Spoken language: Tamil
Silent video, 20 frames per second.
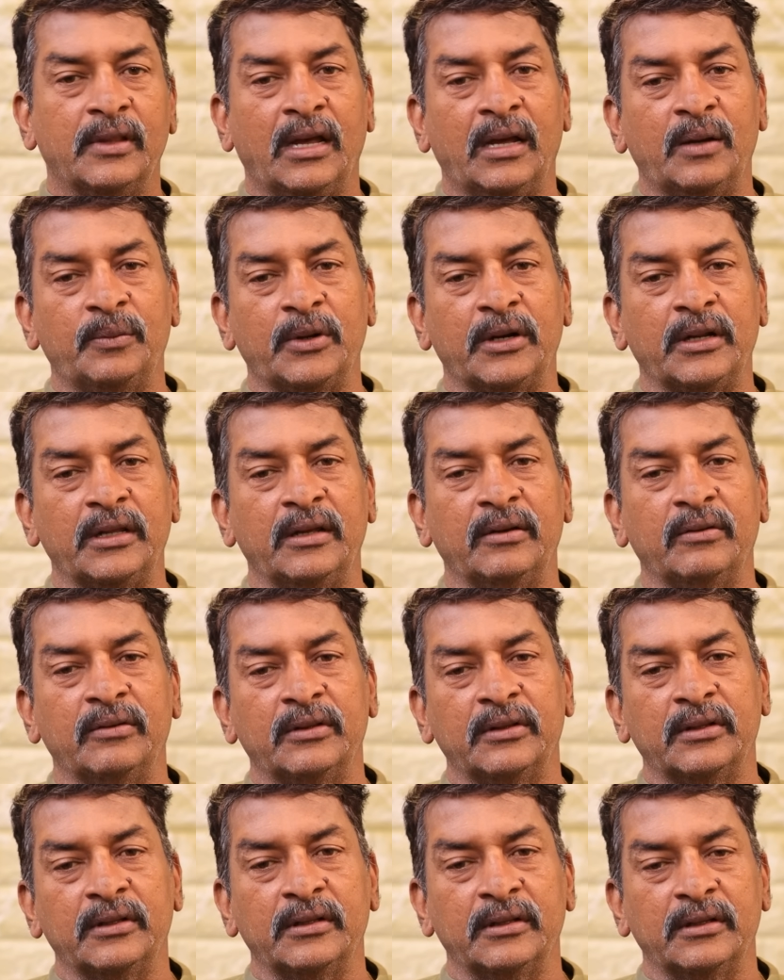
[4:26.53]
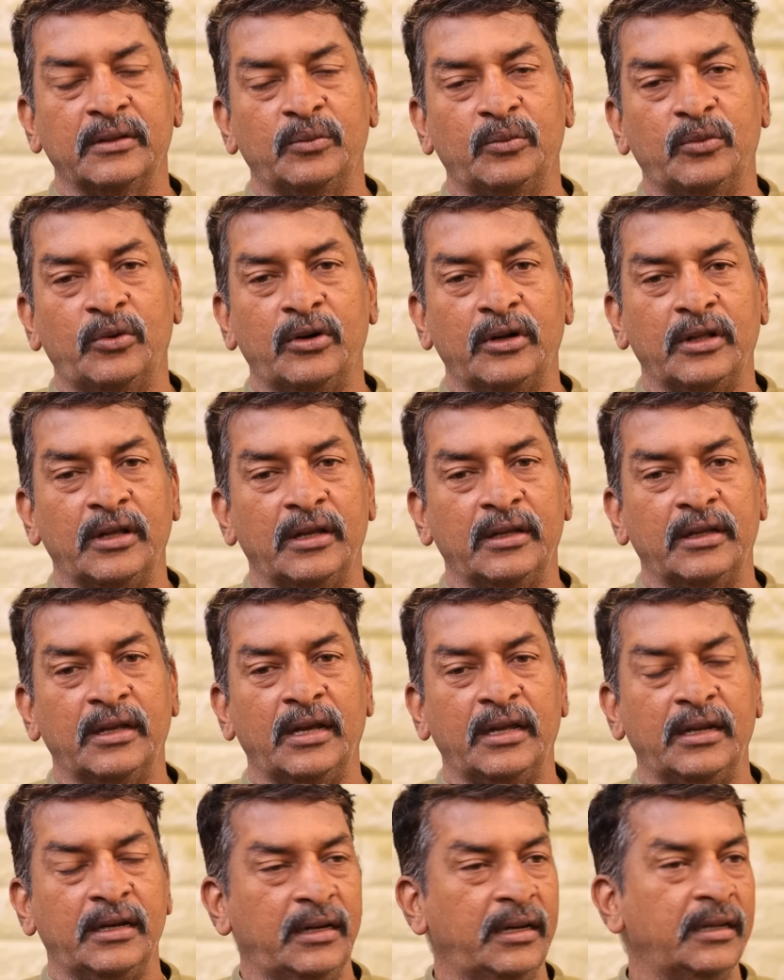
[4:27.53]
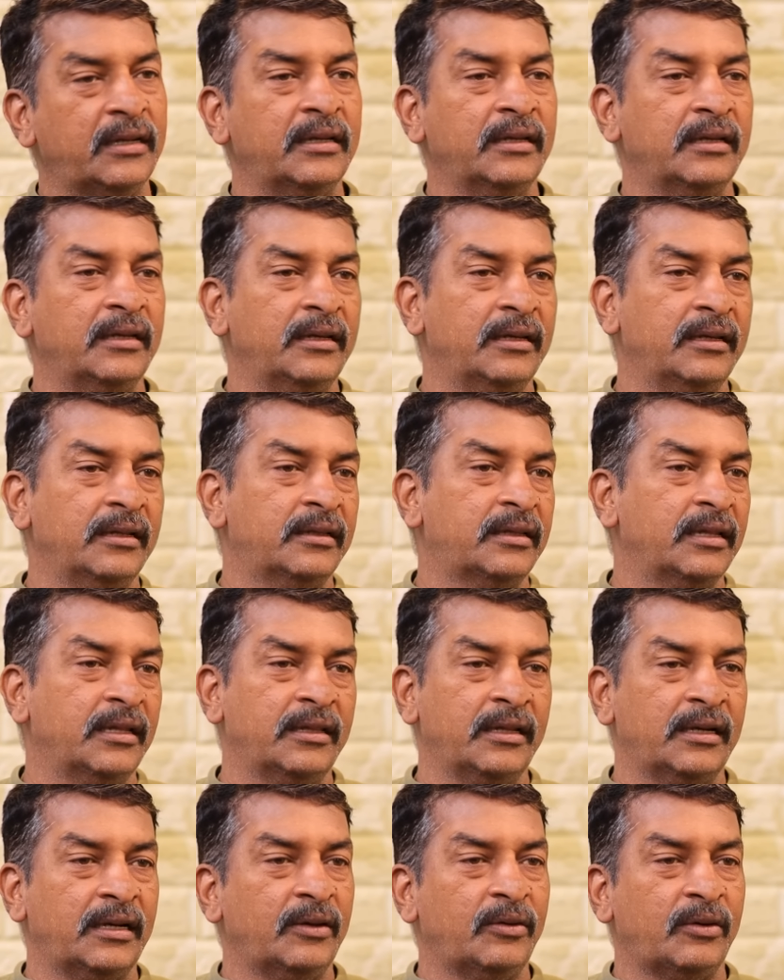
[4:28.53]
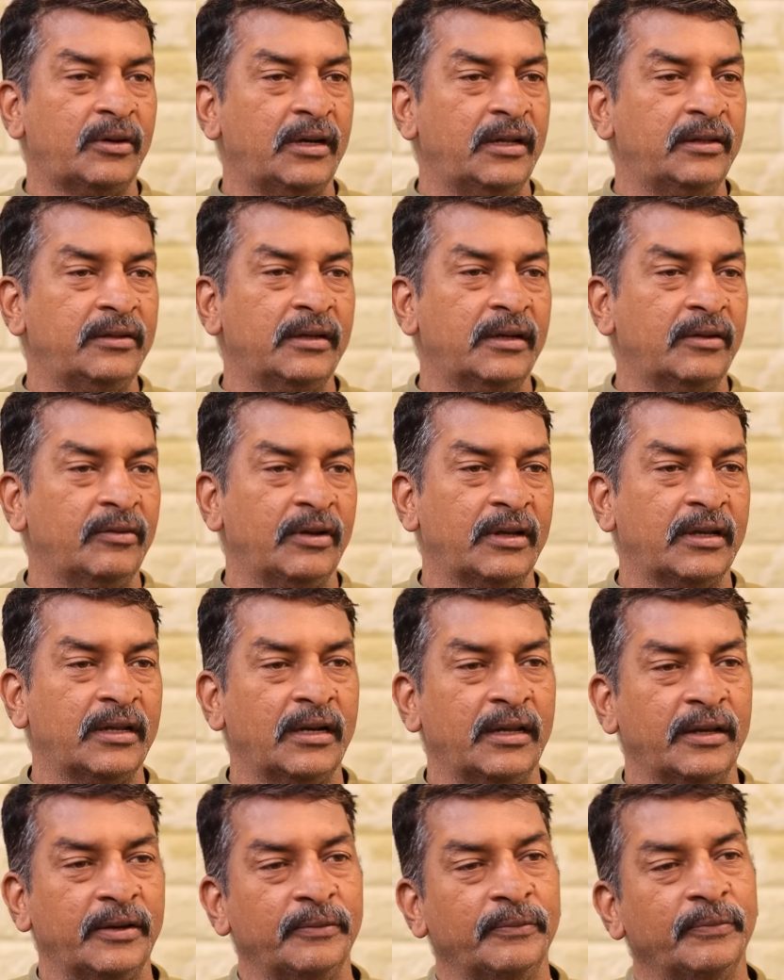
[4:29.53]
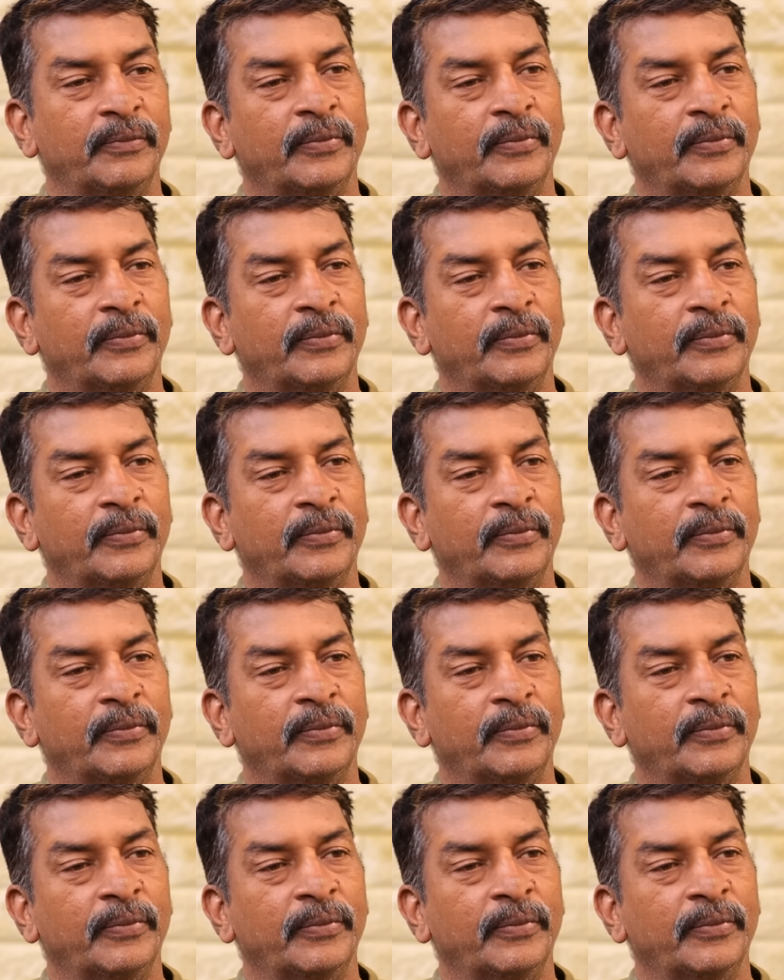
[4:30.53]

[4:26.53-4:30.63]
தாமரையை வந்து மோடி ஐயா இன்றைக்கி தேதியில் அவர் நெஞ்சில் வைக்கலை